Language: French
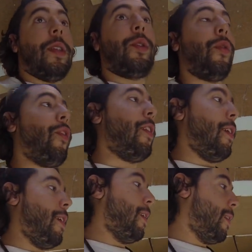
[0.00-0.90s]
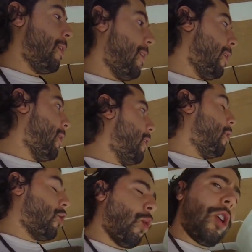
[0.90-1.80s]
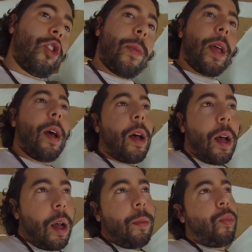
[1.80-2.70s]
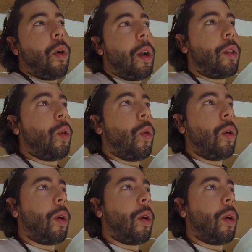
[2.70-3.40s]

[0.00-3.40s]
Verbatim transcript: suffit. Je crois que j'en mets un poil trop quand